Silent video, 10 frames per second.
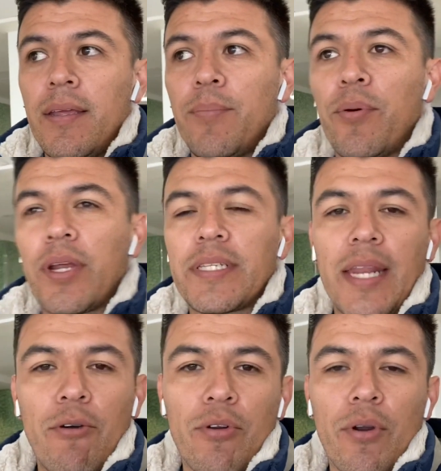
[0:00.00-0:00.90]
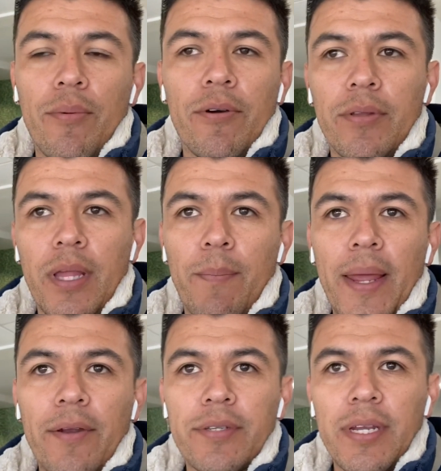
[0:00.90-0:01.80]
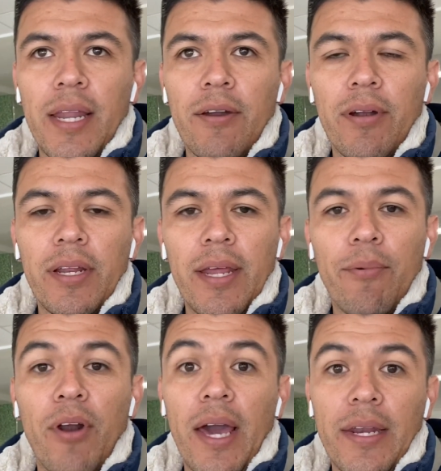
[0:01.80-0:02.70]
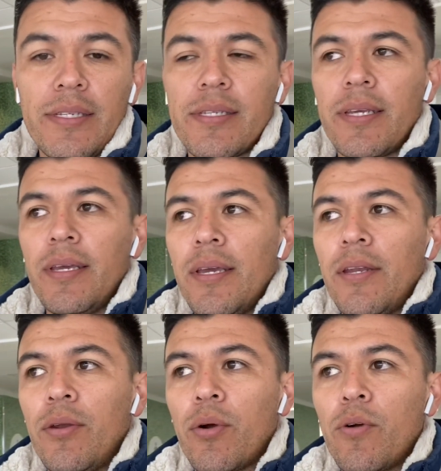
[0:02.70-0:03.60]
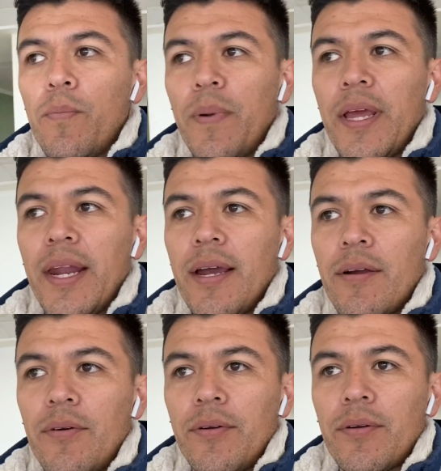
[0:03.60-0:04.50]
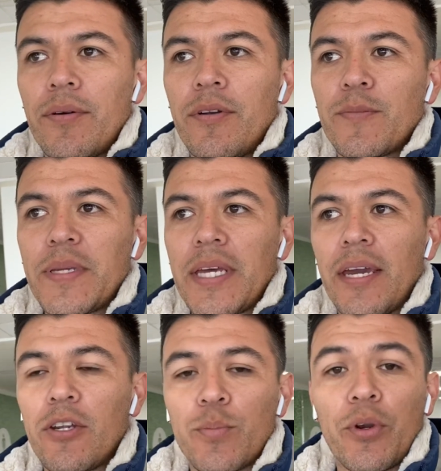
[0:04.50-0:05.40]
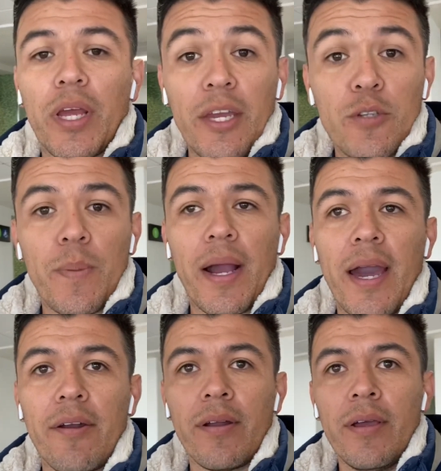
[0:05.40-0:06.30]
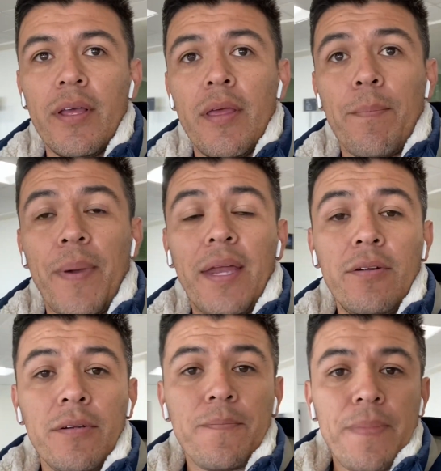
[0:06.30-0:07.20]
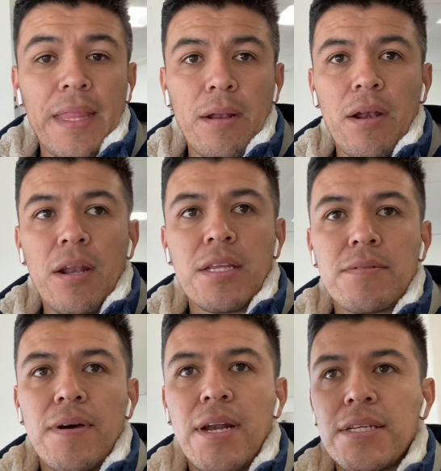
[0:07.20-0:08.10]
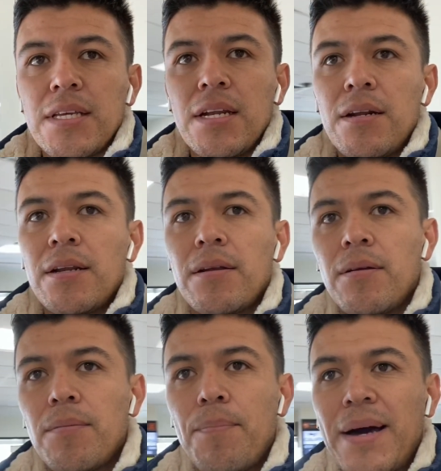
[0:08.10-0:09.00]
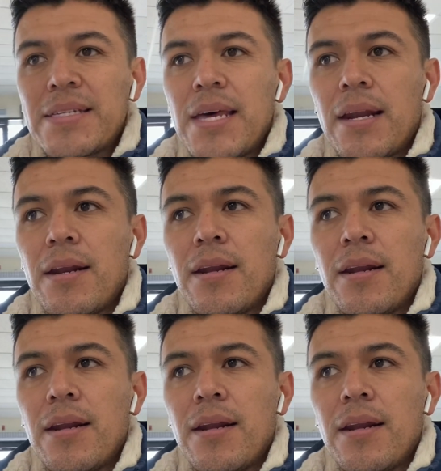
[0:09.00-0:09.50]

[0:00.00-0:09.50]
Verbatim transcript: porque sería un robo de plano si la aerolínea Volaris no cumpliera con, los pasajeros porque ellos pagaron. Pero les van a hacer pasar